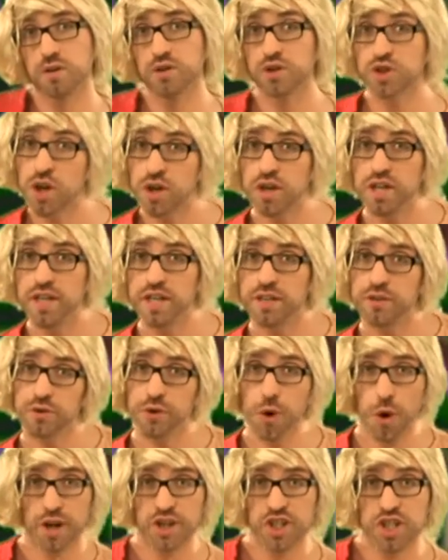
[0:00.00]
Chun-Li
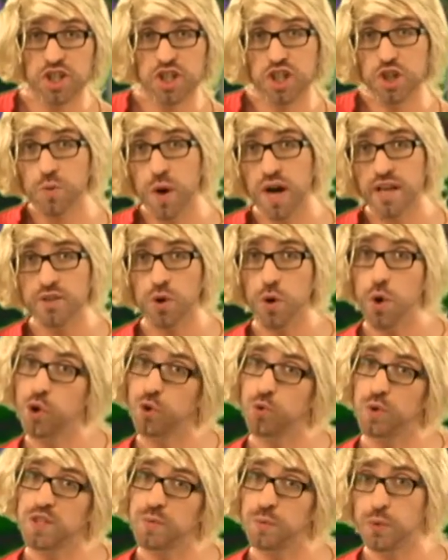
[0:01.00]
d'origine chinoise aux
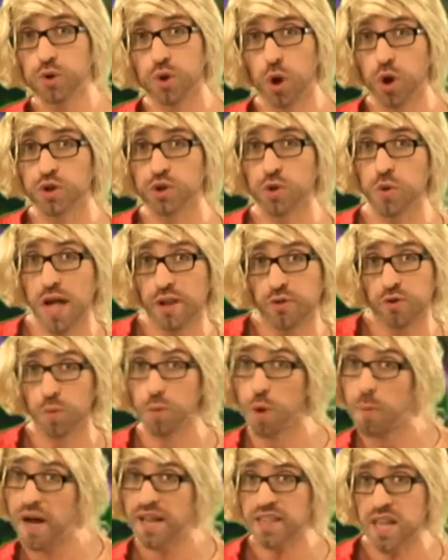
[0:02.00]
cuisses plus grosses que la tour
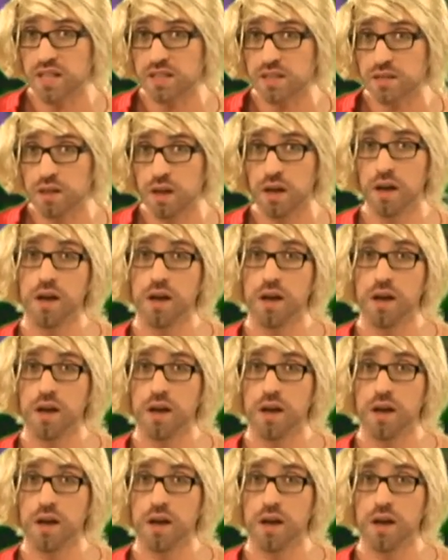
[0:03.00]
Montparnasse.